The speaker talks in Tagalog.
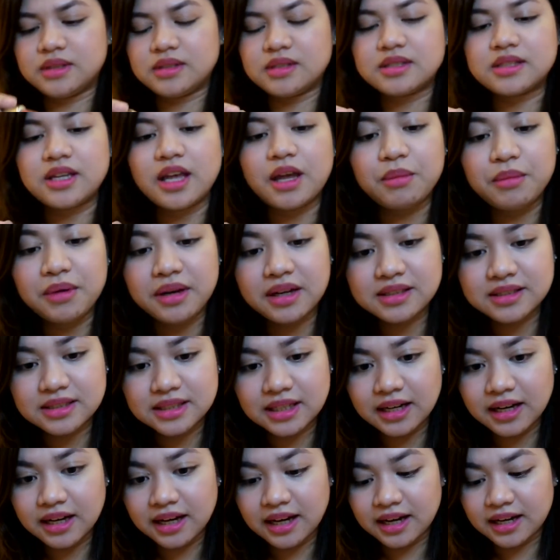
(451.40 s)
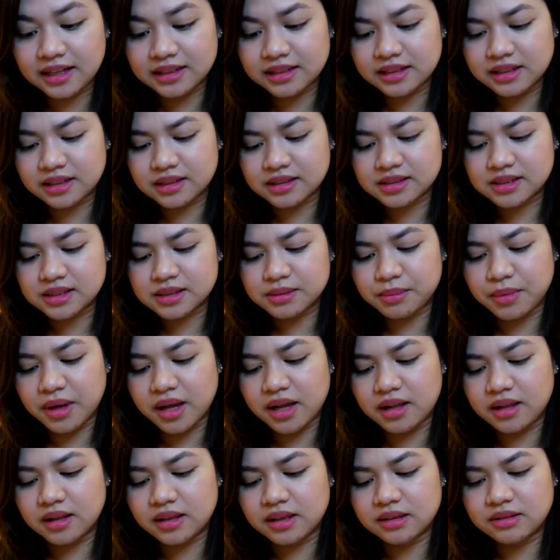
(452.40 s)
Same lang sila lahat ng
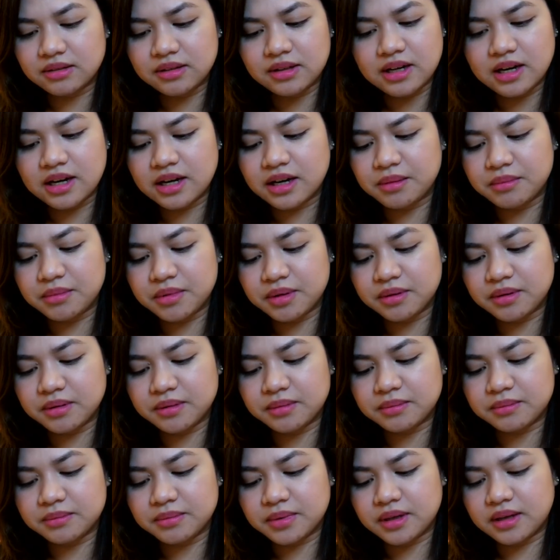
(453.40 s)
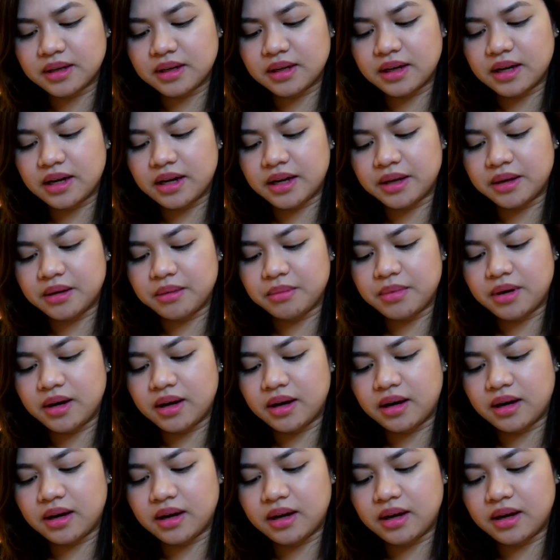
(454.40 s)
smell. Wala namang pagkakaiba.